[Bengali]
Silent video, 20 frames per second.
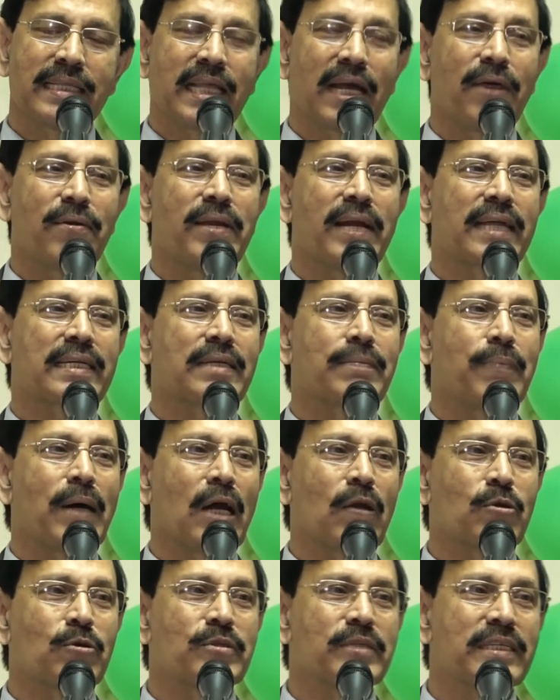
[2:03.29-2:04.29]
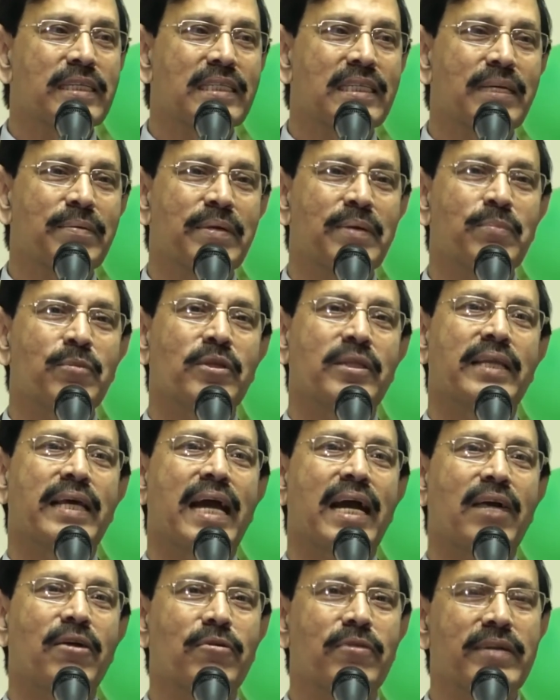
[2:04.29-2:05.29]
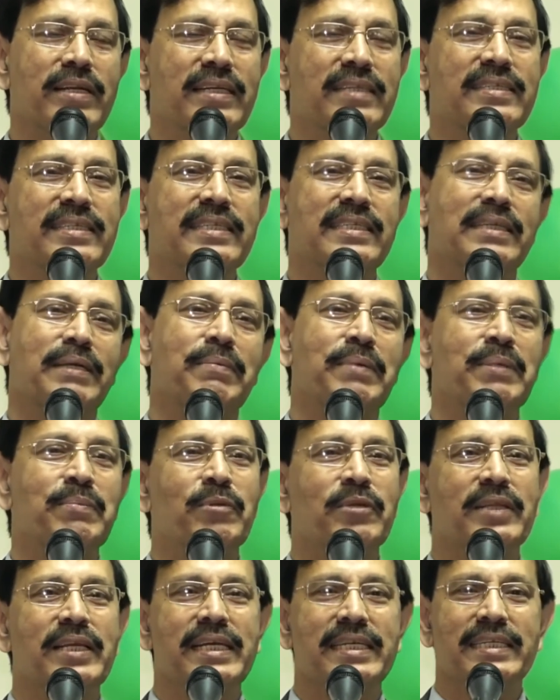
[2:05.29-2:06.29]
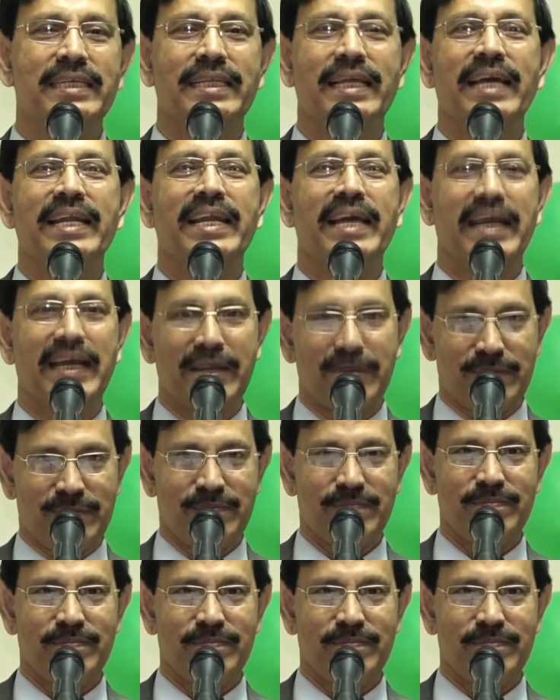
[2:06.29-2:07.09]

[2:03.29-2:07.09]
তাহলে একটা ভালো সিস্টেমের মধ্যে অ্যাকাউন্টিং সিস্টেমের মধ্যে এসে দেন না কেন